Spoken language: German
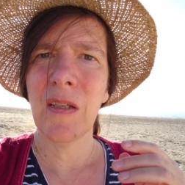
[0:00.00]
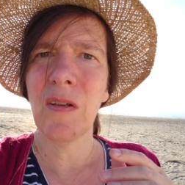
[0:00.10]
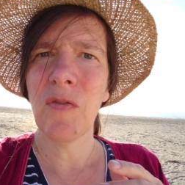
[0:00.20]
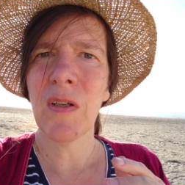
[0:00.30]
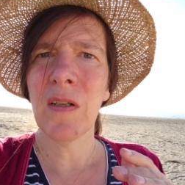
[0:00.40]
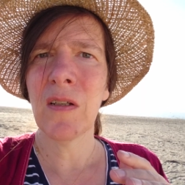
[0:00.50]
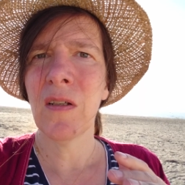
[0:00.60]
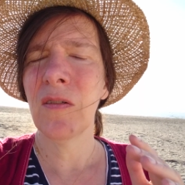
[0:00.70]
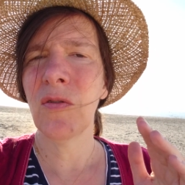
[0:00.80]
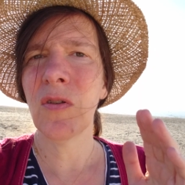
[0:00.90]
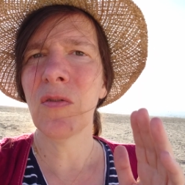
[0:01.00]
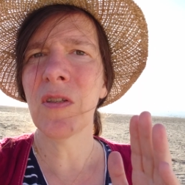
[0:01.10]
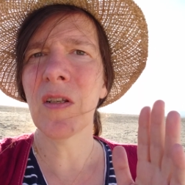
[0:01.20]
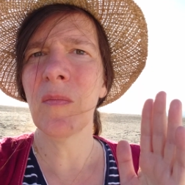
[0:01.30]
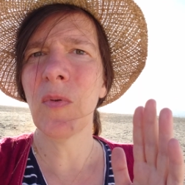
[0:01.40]
die wir durch
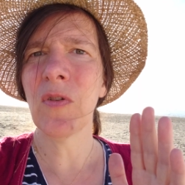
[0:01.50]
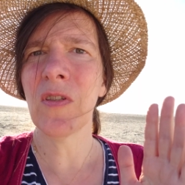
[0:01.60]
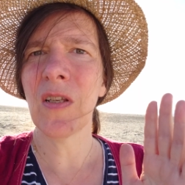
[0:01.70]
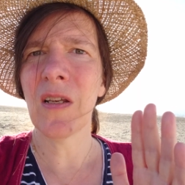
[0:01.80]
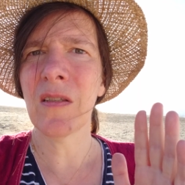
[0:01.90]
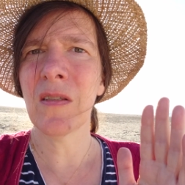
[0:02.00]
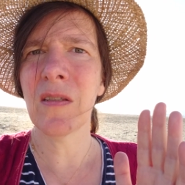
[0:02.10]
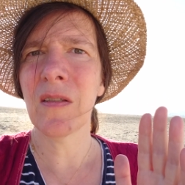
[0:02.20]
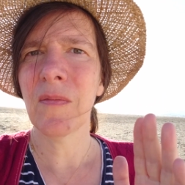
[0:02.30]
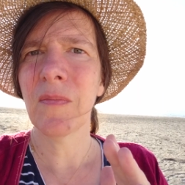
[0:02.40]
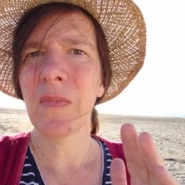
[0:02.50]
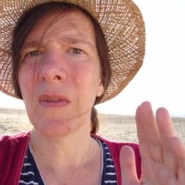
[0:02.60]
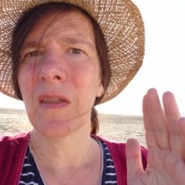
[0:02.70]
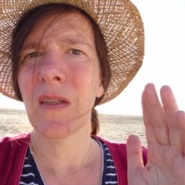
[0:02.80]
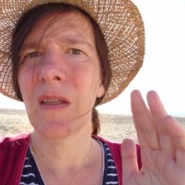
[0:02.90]
unseren Prozess
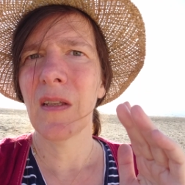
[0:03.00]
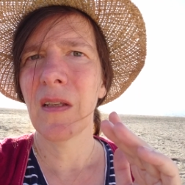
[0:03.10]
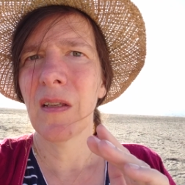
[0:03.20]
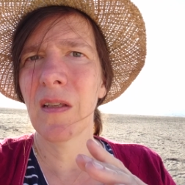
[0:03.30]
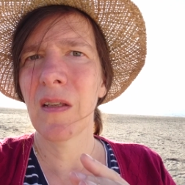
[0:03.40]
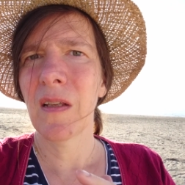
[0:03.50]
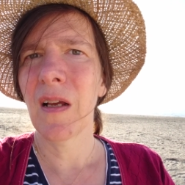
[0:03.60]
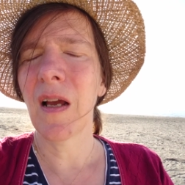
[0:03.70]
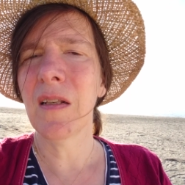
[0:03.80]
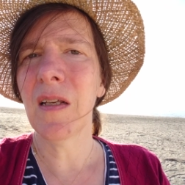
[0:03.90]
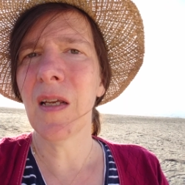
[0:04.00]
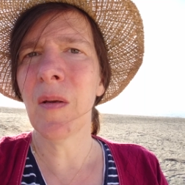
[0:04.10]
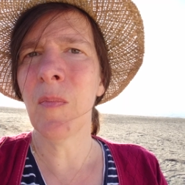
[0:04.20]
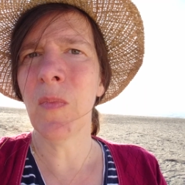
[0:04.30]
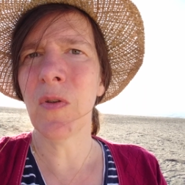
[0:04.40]

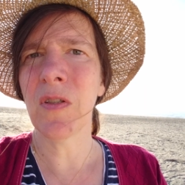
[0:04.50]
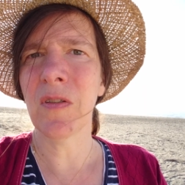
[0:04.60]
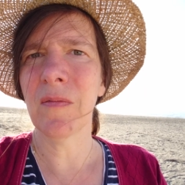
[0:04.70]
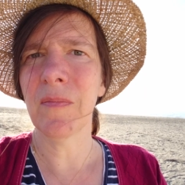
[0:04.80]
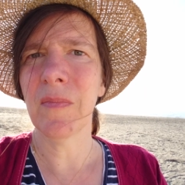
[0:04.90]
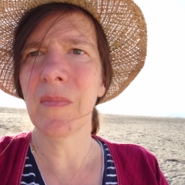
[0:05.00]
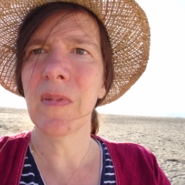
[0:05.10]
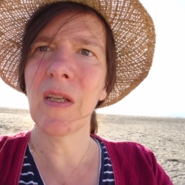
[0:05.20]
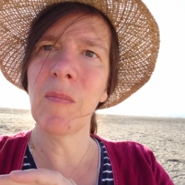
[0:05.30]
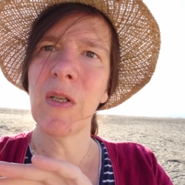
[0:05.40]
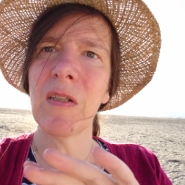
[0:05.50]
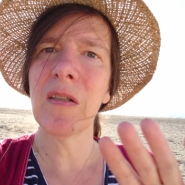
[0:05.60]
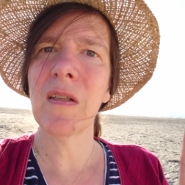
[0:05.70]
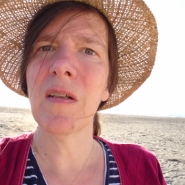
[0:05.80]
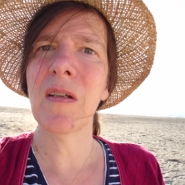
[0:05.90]
anheben müssen,
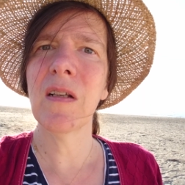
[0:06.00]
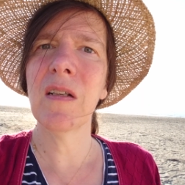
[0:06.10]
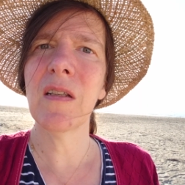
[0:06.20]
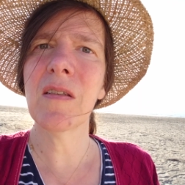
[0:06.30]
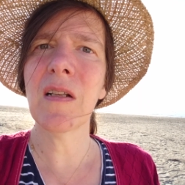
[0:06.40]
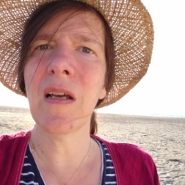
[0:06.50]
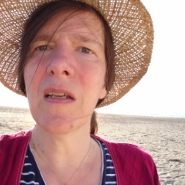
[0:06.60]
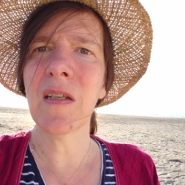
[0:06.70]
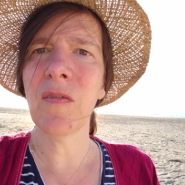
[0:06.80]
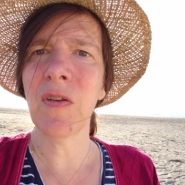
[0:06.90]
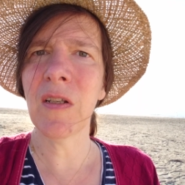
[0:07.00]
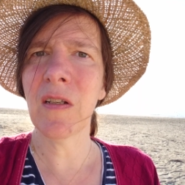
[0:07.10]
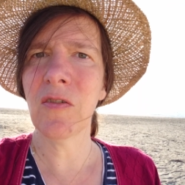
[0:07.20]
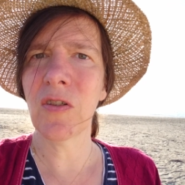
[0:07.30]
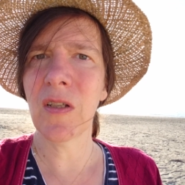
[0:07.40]
damit das Gleichgewicht
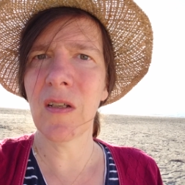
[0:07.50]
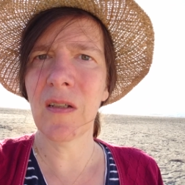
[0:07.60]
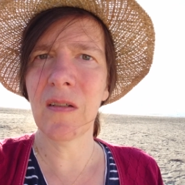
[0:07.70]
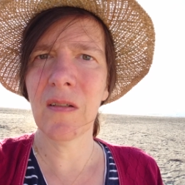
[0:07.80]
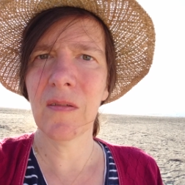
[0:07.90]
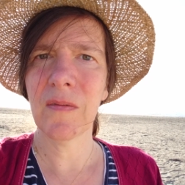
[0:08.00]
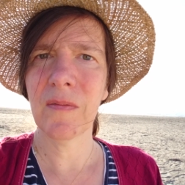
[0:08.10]
entsteht.